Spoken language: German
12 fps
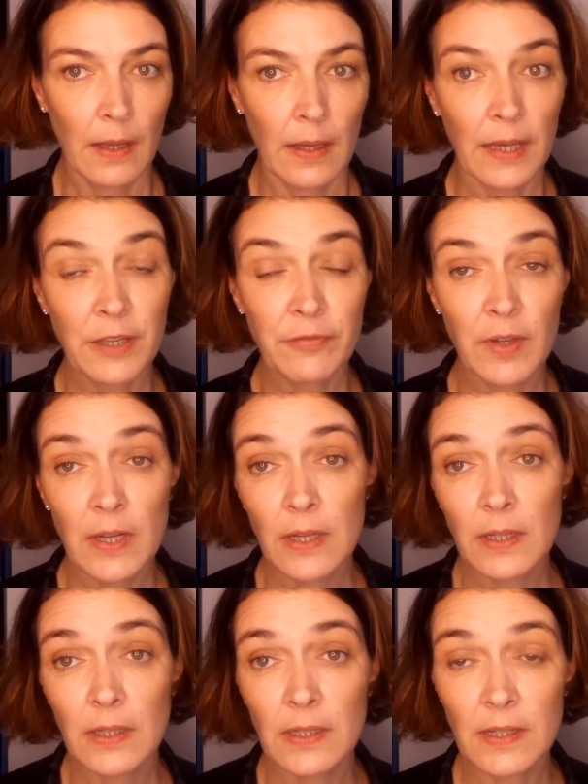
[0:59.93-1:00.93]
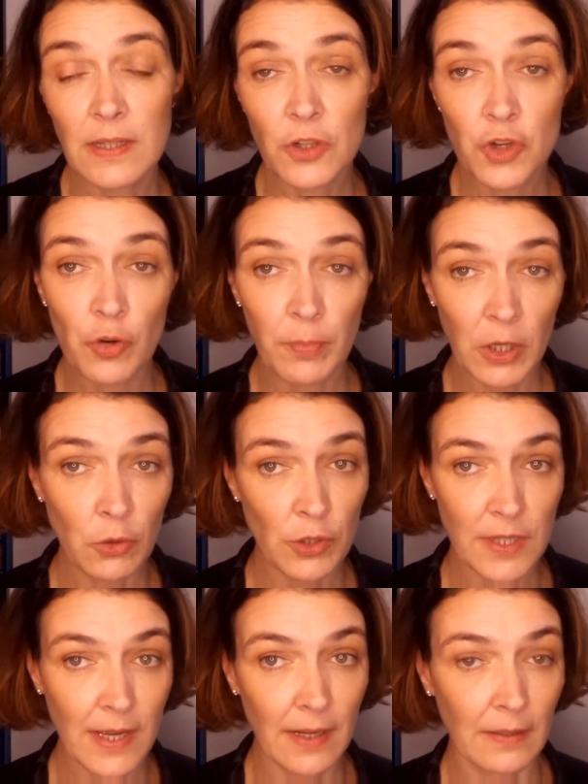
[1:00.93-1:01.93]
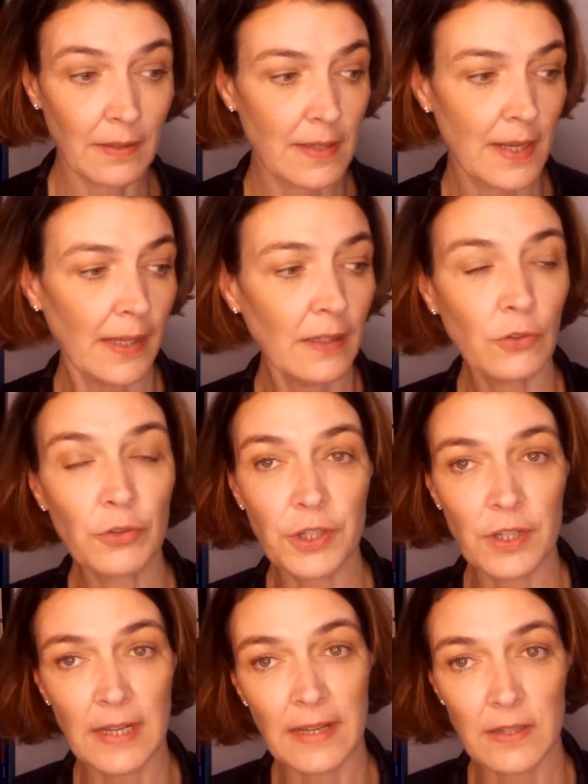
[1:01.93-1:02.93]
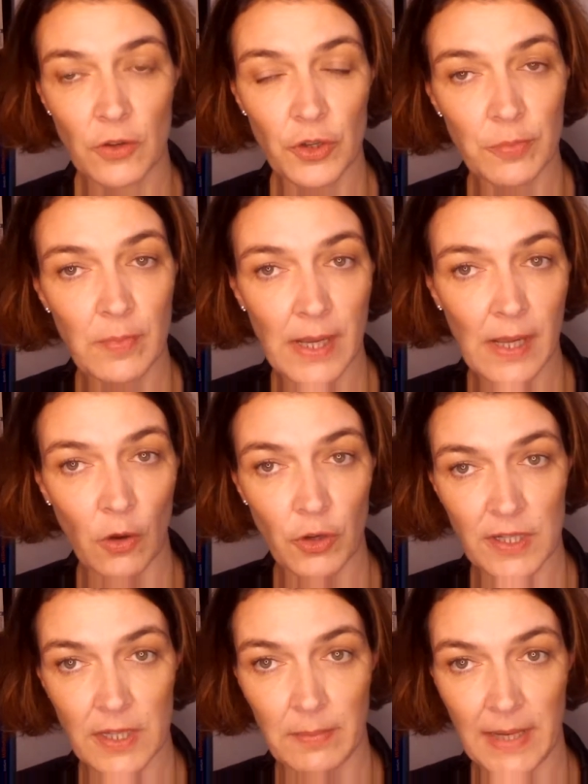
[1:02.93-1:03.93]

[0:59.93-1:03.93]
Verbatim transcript: Ich finde diesen Schnupperkurs sehr interessant und ich lese euch mal aus dem